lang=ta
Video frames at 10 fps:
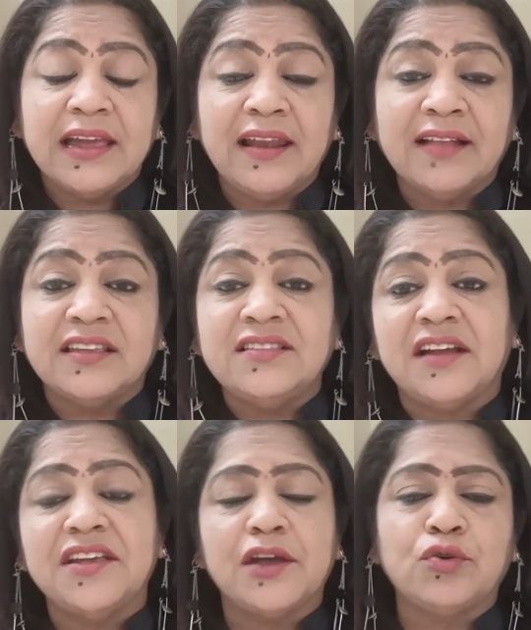எல்லாத்தையும்
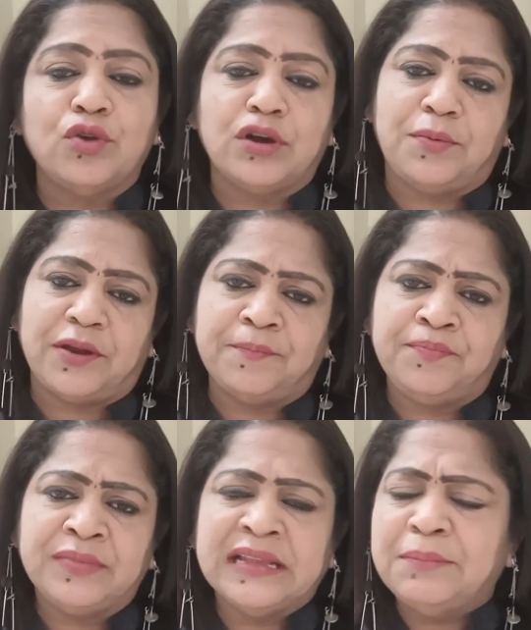தனியார் கொடுக்க போகிறேன்
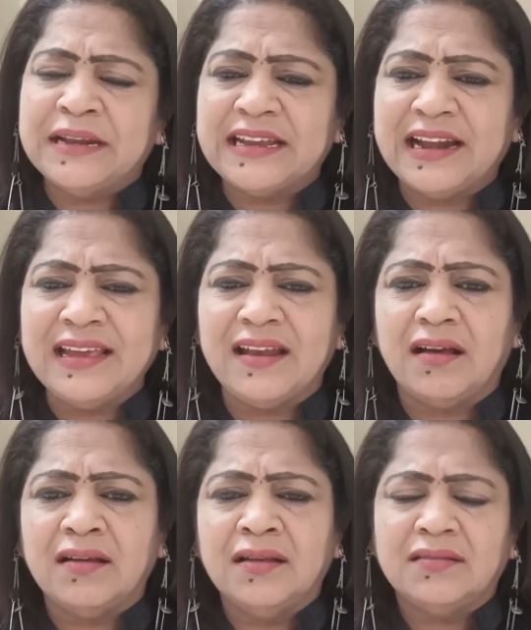இப்போ நீங்கள்
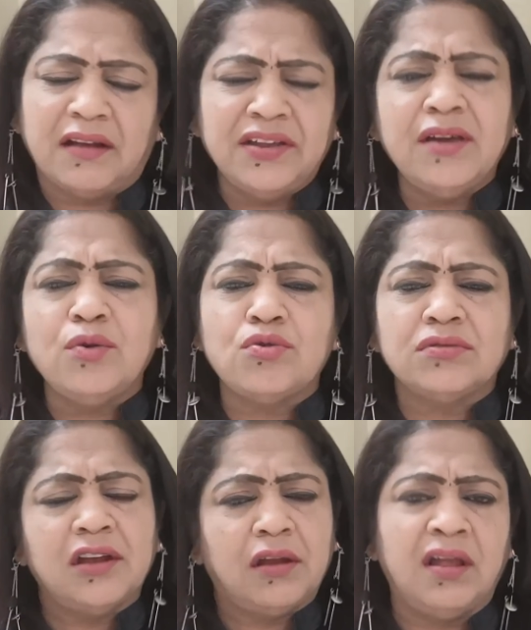நினைக்கலாம் தனியார்
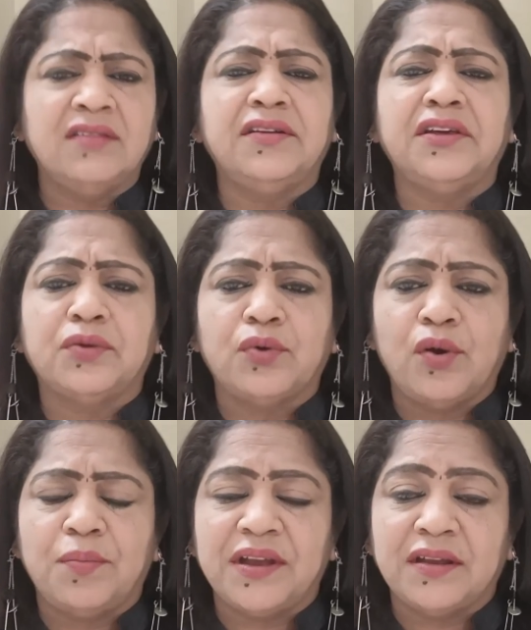கொடுத்தா நல்லா தானே
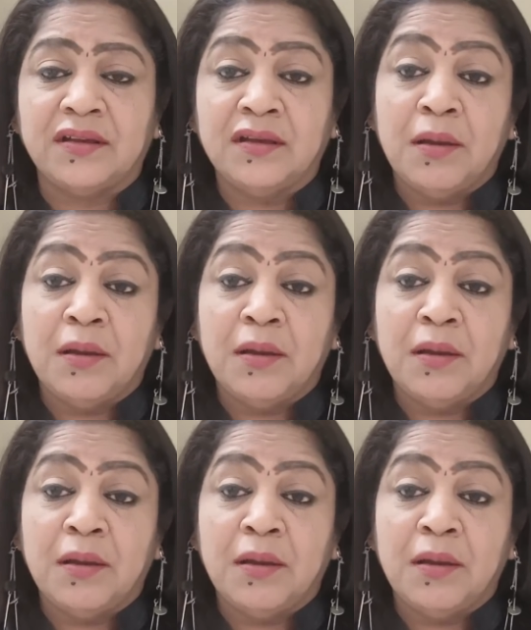இருக்கும் அப்படின்னு